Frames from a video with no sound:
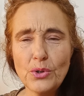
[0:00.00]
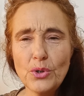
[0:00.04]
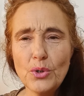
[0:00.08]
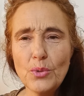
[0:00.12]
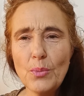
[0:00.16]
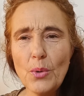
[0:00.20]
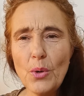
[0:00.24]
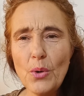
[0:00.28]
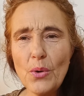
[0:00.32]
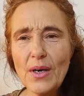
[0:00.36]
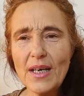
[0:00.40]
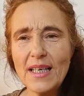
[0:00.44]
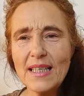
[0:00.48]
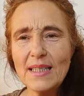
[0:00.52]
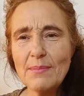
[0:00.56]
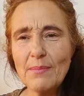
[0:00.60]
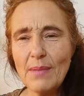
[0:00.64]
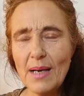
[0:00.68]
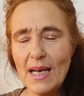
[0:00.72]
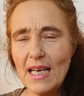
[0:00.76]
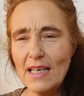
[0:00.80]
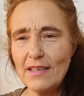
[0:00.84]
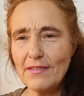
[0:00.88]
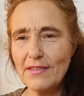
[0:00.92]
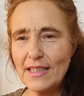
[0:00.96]
Übungen
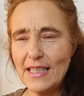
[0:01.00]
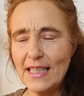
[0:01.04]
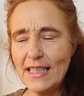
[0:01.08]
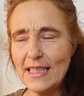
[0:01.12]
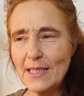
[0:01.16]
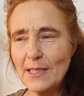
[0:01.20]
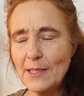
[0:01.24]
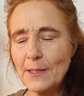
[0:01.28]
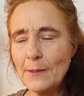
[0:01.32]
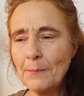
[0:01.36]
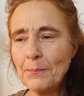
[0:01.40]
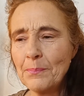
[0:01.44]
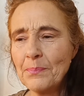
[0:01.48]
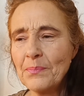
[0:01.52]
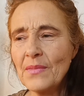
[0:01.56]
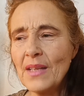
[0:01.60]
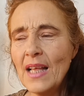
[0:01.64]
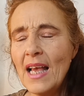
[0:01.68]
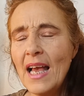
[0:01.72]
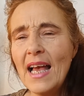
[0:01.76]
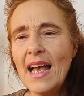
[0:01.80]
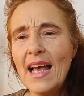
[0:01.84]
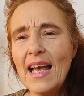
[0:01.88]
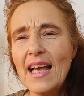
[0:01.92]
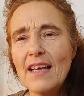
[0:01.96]
machen wir das.
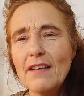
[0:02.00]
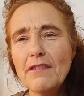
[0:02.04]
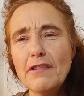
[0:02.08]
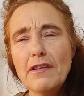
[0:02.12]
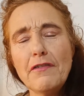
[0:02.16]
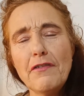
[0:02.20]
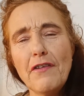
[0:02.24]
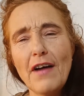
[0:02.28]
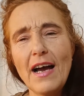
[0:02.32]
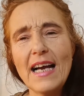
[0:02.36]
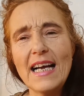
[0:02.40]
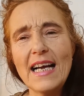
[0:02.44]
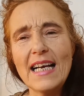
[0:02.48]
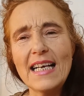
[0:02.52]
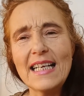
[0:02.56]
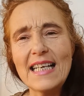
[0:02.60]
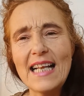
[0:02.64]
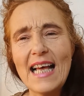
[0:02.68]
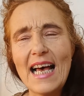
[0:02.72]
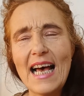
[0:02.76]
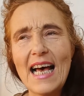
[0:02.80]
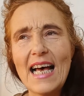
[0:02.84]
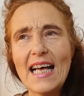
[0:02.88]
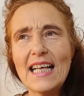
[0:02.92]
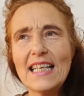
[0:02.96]
Wir fangen
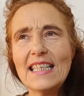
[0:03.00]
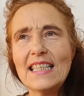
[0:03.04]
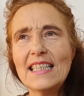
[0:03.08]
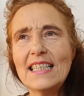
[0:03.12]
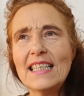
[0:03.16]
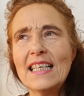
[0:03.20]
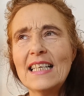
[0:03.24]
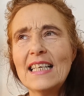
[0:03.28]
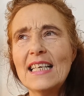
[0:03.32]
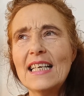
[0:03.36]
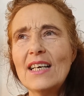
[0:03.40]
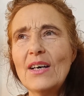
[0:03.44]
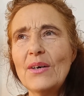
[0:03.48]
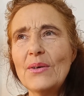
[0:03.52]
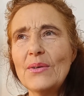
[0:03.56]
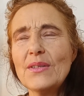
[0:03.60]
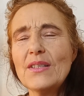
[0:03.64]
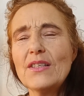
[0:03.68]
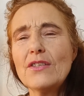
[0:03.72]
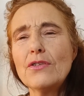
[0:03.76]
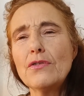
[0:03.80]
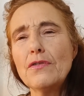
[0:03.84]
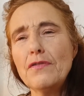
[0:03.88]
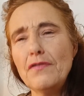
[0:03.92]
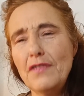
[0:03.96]
an
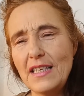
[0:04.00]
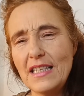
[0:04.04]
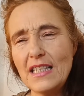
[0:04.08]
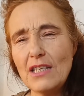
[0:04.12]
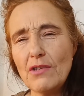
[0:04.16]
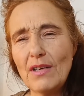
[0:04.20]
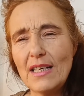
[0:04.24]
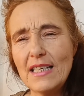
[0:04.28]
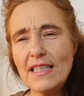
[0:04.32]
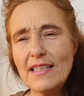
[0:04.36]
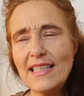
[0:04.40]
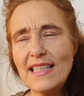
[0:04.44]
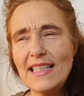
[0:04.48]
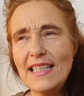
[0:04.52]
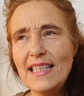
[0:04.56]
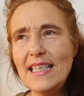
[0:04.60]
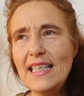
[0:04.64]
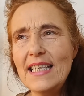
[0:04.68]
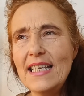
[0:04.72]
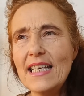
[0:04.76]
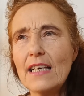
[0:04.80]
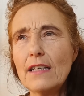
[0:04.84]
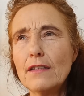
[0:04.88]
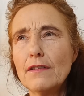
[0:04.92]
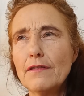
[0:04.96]
uns zu
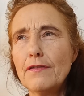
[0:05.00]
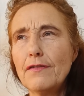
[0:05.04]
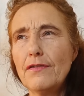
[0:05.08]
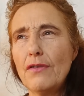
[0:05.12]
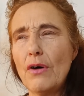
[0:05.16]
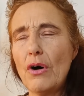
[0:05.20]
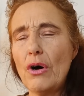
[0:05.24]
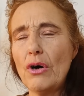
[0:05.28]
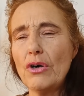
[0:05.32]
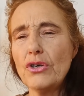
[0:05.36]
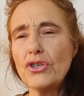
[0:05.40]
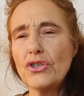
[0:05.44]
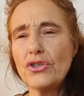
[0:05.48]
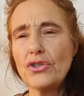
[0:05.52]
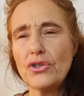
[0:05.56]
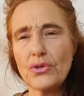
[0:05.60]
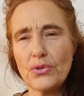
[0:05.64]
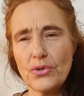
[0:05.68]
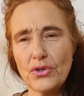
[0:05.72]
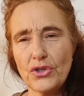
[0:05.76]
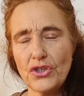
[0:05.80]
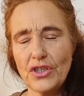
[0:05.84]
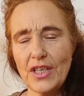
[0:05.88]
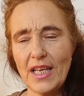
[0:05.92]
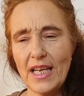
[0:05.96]
visualisieren,
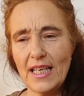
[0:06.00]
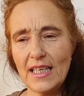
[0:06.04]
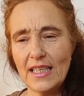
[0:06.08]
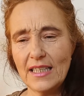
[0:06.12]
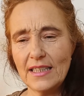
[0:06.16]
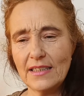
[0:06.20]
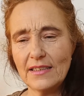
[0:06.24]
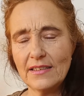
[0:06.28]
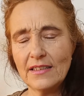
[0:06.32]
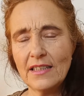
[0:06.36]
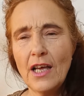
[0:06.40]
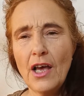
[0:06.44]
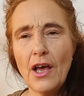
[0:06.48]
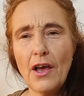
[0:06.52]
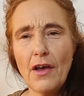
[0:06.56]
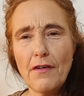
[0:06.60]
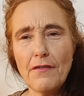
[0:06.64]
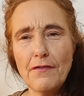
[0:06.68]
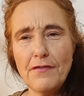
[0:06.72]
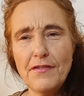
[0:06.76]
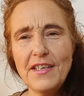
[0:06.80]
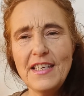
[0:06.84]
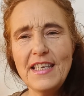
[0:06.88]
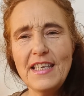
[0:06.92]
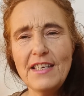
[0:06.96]
vorzustellen,
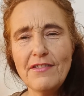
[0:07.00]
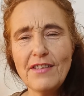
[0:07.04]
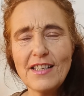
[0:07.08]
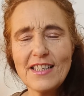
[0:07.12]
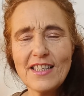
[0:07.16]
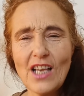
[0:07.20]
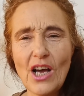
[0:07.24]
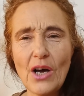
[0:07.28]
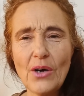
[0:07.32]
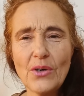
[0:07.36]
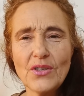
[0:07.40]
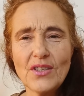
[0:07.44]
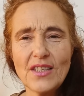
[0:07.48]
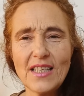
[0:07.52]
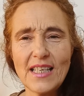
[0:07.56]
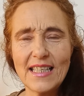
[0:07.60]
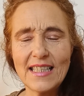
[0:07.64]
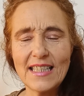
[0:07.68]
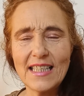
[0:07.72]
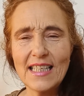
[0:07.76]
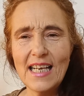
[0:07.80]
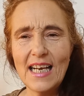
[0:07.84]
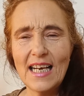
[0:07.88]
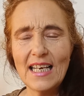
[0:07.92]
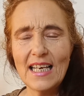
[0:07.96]
wie was
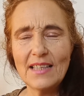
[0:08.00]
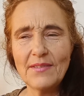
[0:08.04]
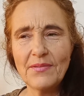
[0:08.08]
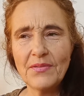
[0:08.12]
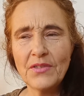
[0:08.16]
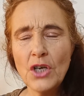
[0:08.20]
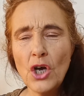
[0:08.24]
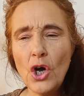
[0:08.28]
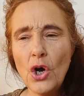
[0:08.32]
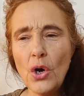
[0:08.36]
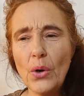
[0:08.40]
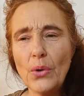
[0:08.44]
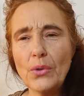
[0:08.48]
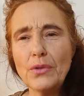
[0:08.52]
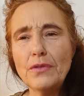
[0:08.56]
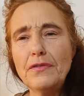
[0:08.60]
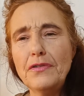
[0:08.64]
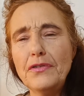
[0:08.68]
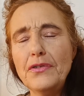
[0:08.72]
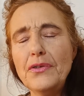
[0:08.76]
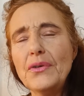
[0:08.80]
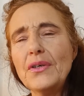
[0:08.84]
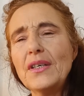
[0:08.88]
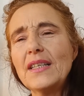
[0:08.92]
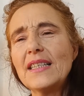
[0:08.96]
aussehen kann und
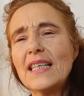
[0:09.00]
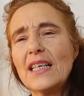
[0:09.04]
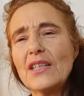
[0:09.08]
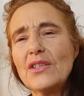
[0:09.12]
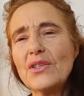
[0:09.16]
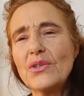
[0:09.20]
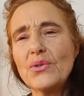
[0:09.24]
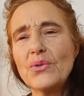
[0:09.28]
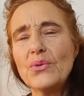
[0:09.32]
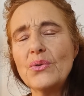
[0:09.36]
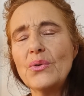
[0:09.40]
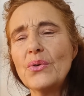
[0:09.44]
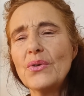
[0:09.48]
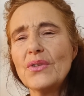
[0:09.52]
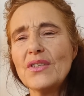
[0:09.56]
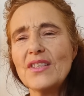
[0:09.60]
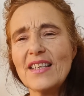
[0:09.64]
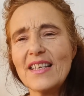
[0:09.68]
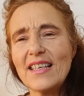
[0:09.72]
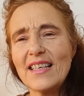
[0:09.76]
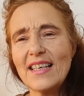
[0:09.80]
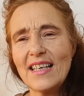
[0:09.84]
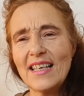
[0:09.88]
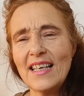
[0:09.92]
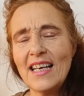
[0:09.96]
fügen dazu
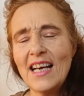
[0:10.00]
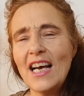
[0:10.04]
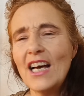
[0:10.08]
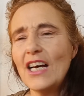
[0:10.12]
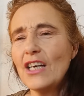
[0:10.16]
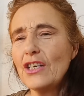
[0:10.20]
unsere